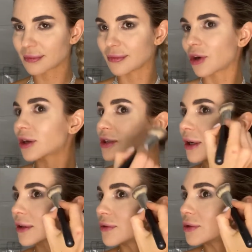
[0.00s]
Ну, я, конечно,
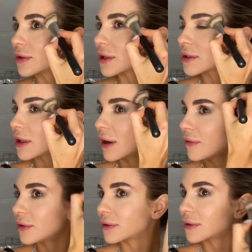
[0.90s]
так это все не
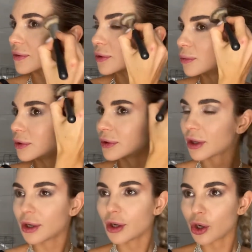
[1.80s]
оставлю, это все будет
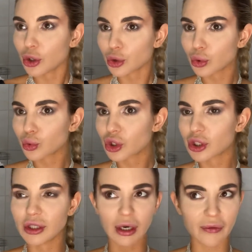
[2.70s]

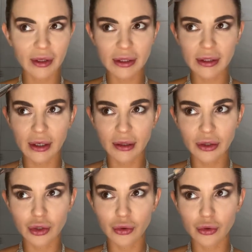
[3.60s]
тушироваться
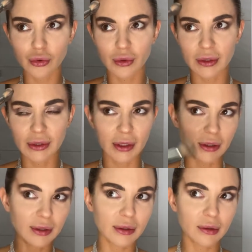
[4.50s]
чуть-чуть
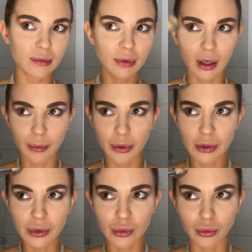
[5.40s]
здесь. Мы как бы
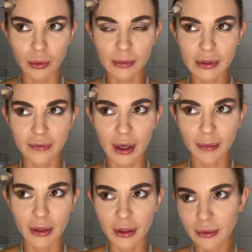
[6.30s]
рисуем с
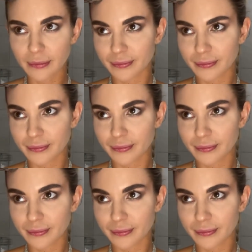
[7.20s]
вами, да?